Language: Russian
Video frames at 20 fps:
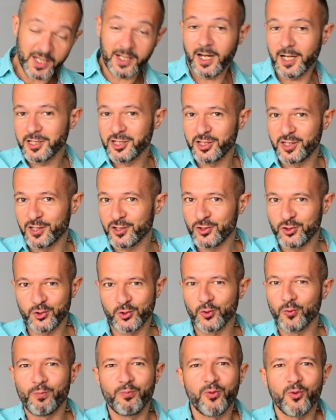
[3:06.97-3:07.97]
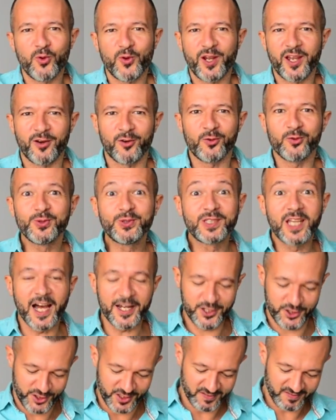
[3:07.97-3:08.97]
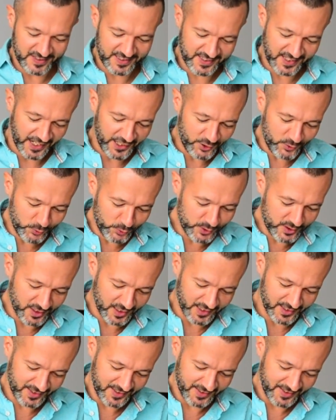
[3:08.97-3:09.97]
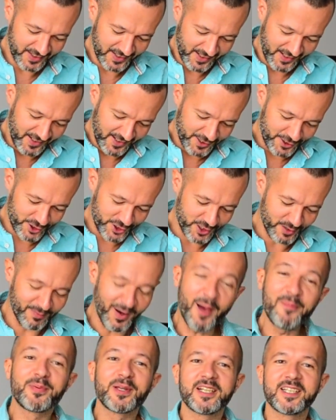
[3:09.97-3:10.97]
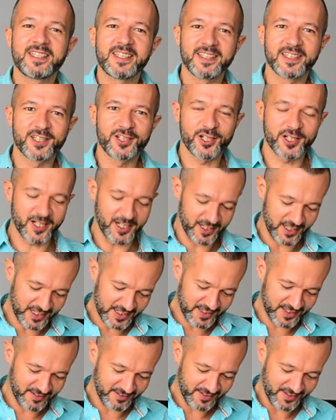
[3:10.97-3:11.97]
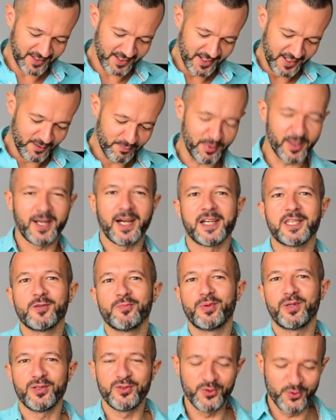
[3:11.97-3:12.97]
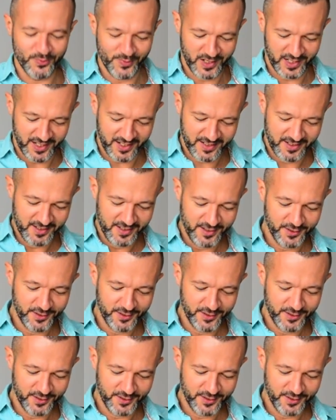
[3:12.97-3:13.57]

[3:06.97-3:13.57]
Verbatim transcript: Мне кажется, что более удачного союза, чем апельсин и шоколад, пока не придумали.